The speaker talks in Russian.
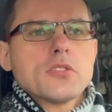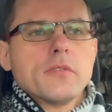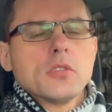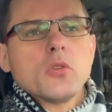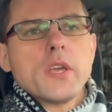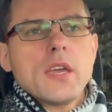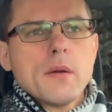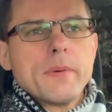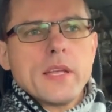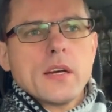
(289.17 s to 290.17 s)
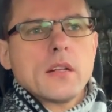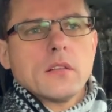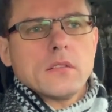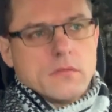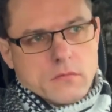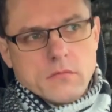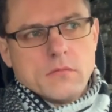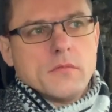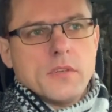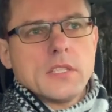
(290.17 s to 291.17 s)
В итоге я приехал
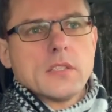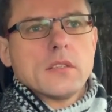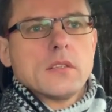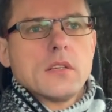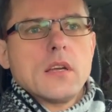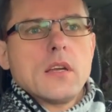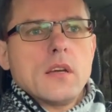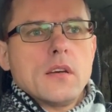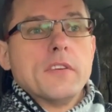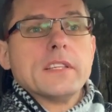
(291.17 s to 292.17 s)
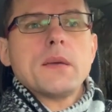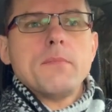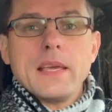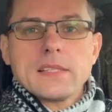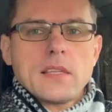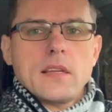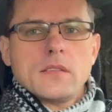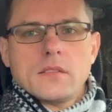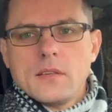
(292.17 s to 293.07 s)
в, этот, в это место.